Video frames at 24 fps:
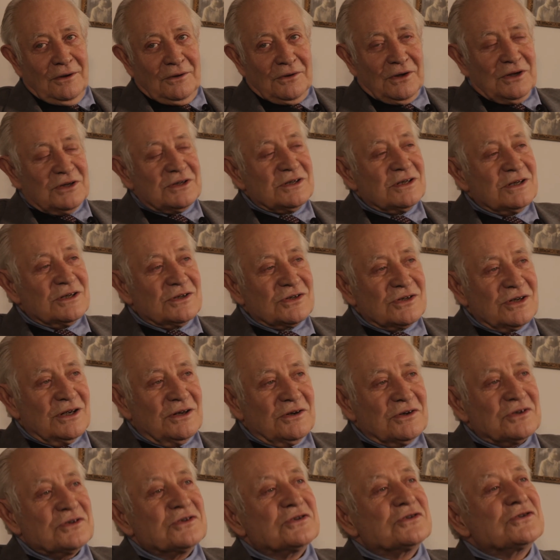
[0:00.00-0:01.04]
dann sind sie das
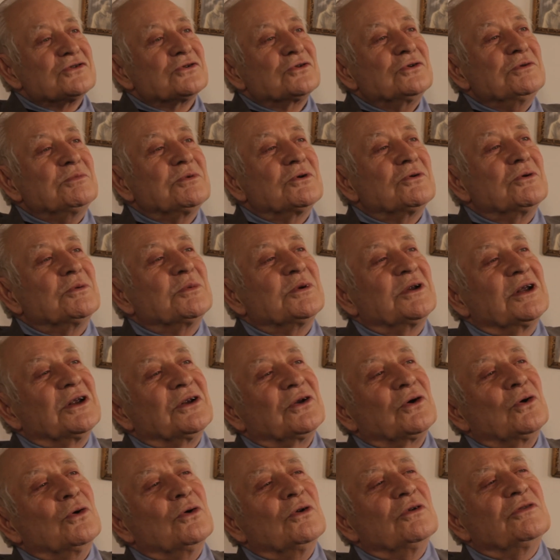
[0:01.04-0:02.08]
gesehen, dann sind sie rübergekommen und
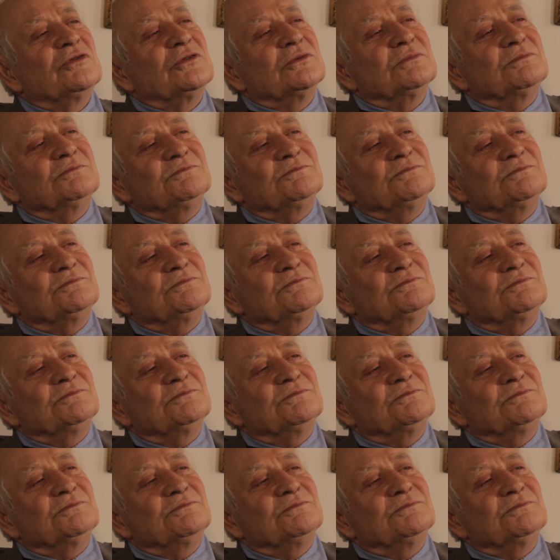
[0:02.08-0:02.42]
haben geholfen.